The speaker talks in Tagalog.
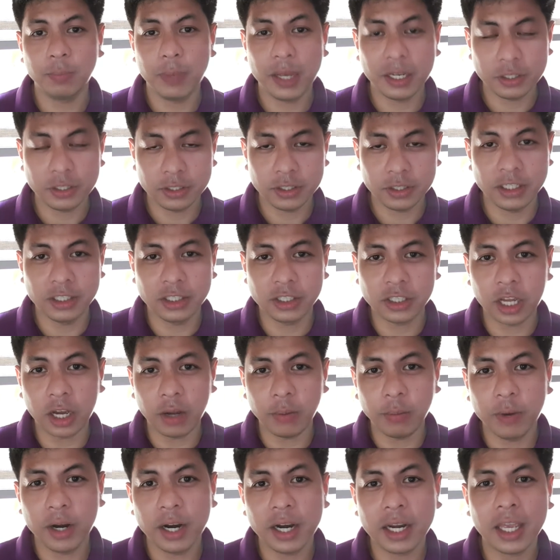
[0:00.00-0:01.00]
Pesos in
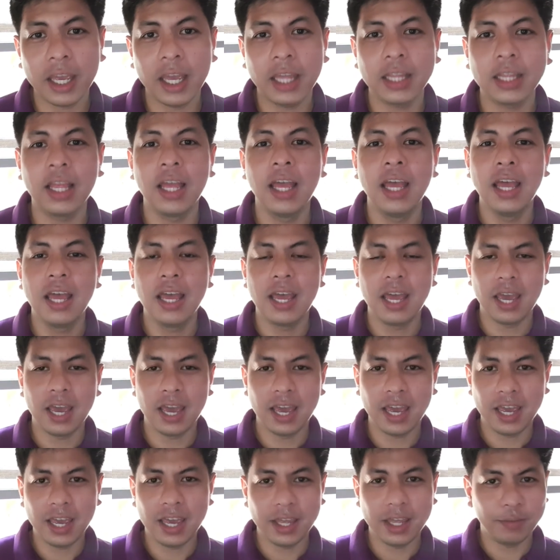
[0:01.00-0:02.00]
Stock Market.
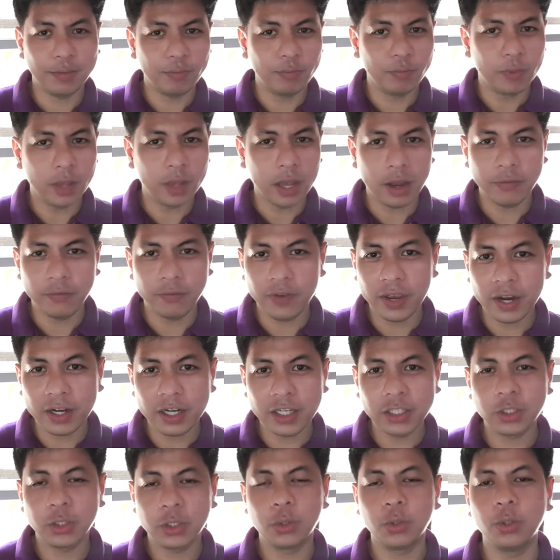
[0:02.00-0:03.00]
And uh,
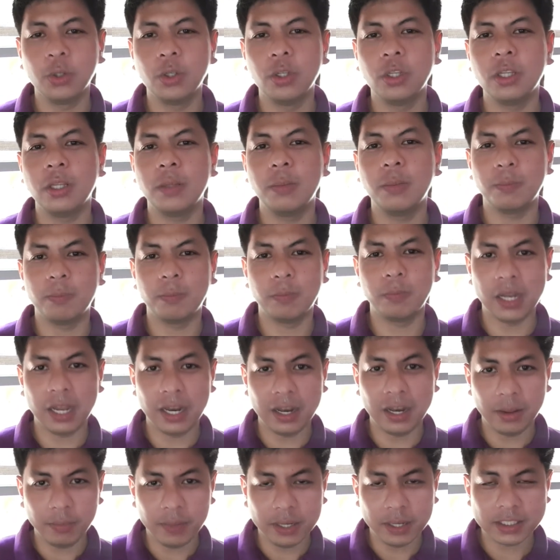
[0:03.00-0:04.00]
very soon,
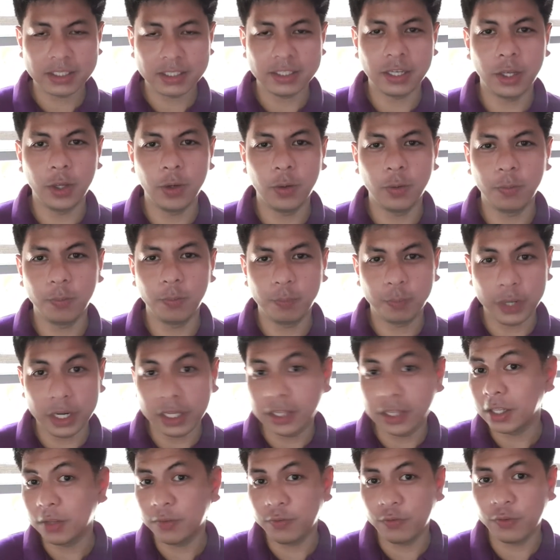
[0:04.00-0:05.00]
lalabas na yung
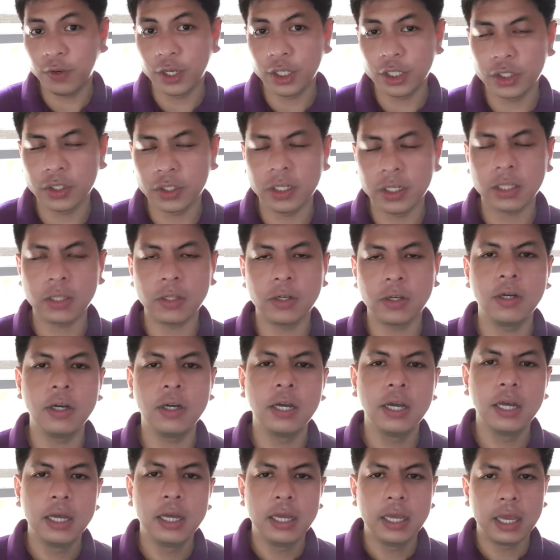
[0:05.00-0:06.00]
printed version nito.
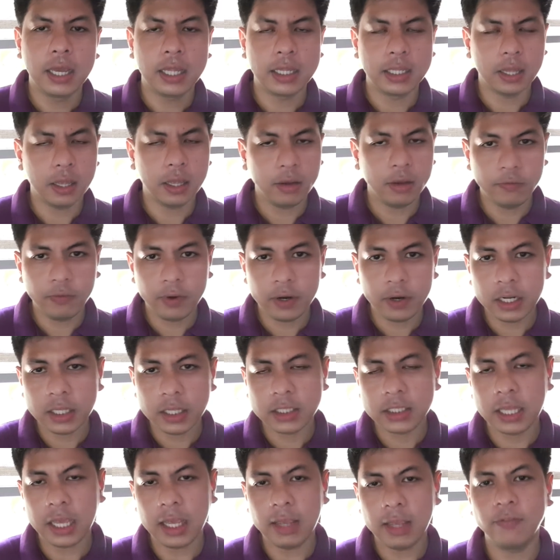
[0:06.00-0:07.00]
And I am
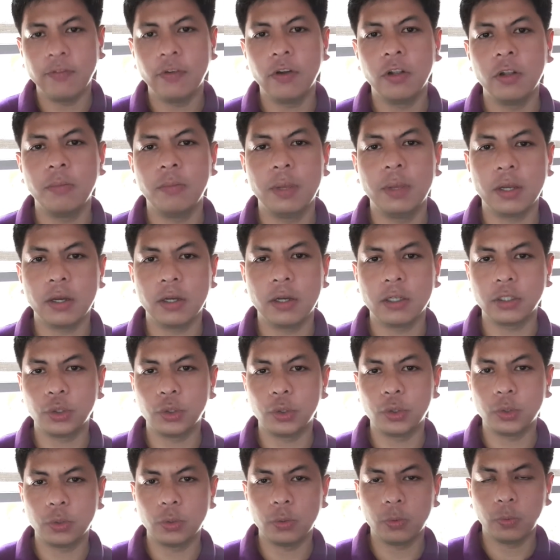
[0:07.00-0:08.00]
very thankful
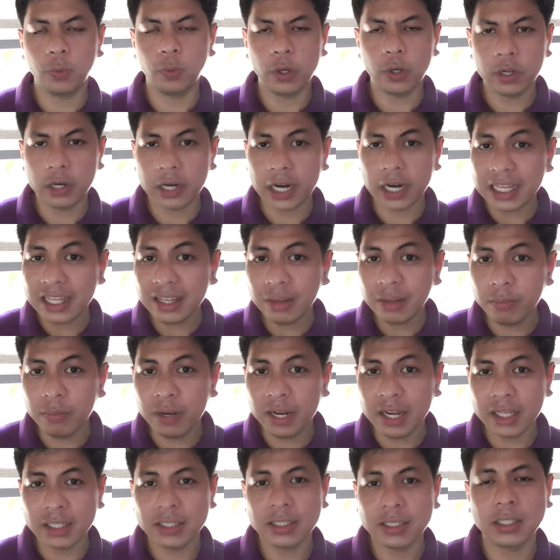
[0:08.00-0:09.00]
because we already
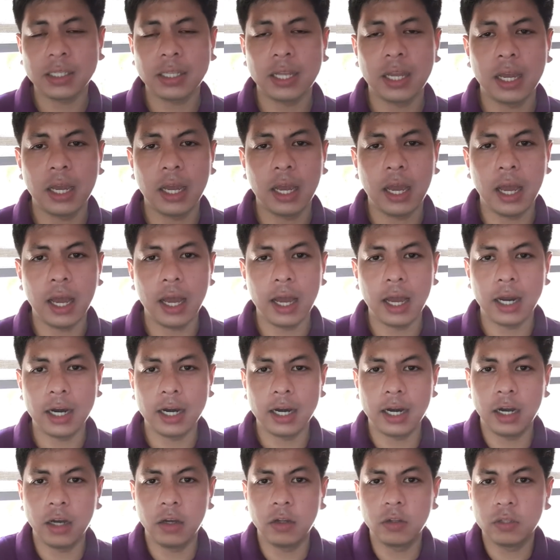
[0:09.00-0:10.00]
blessed uh,
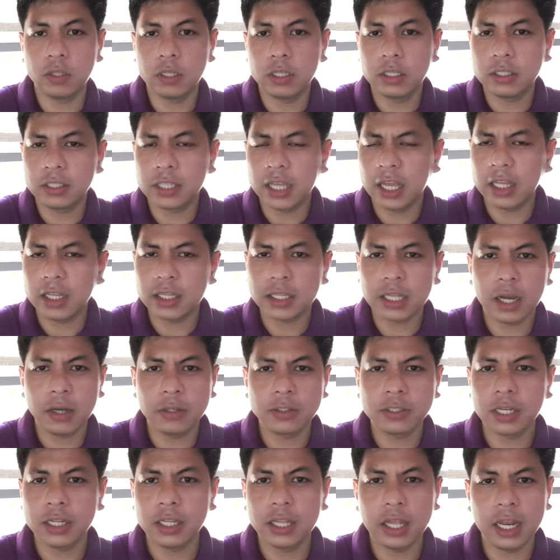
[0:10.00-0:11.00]
around 10,000,
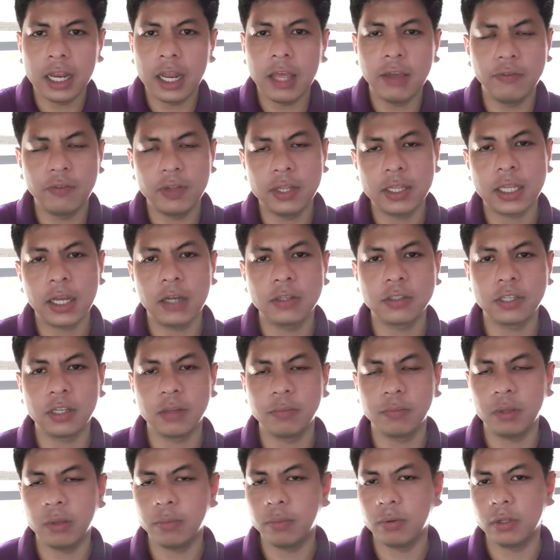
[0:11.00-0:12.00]

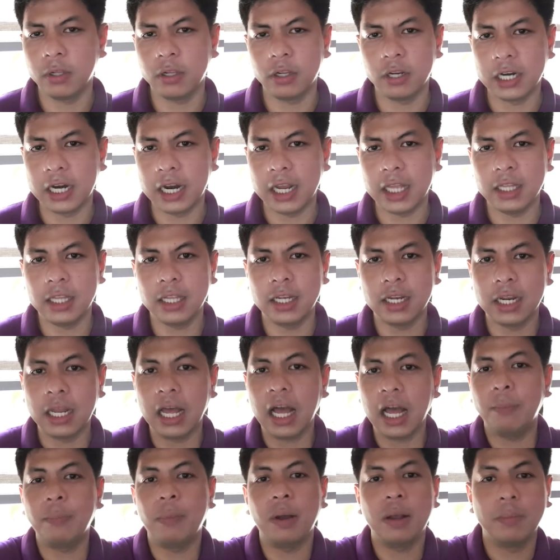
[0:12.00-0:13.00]
11,000 people already na
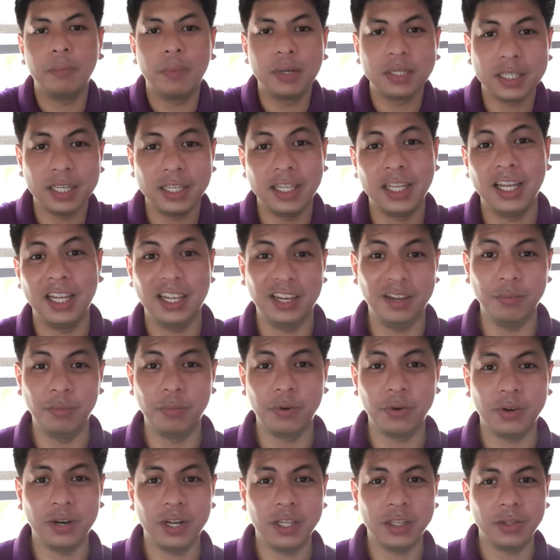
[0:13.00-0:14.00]
nakapagbasa ng
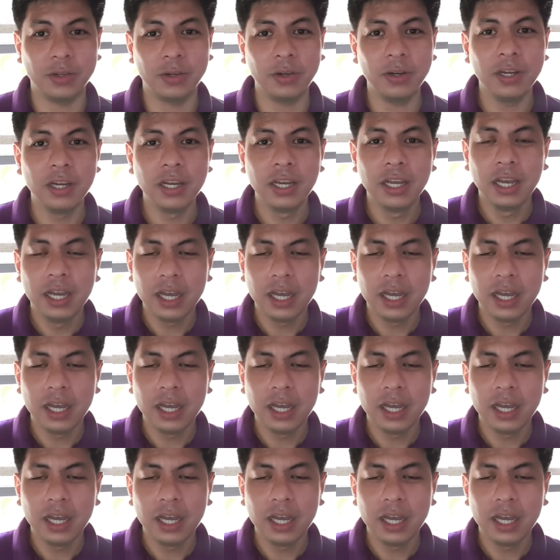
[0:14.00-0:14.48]
libro na to